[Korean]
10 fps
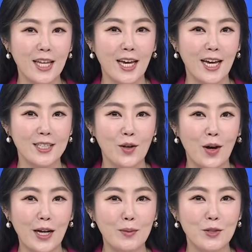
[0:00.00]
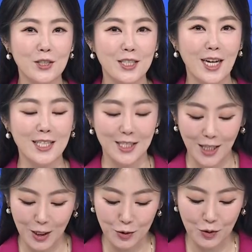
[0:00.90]
대해서 알아보는
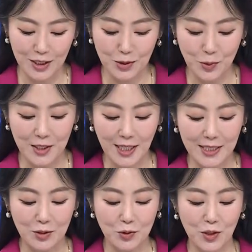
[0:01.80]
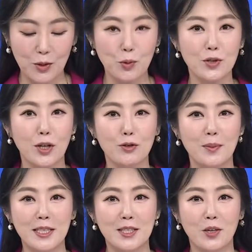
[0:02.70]
시간인데요. 유니스토리 자산운용의 손정우
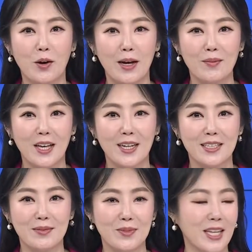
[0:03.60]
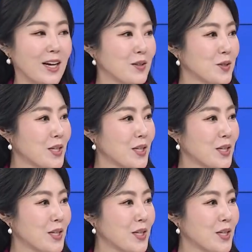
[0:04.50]
매니저와 함께하겠습니다. 어서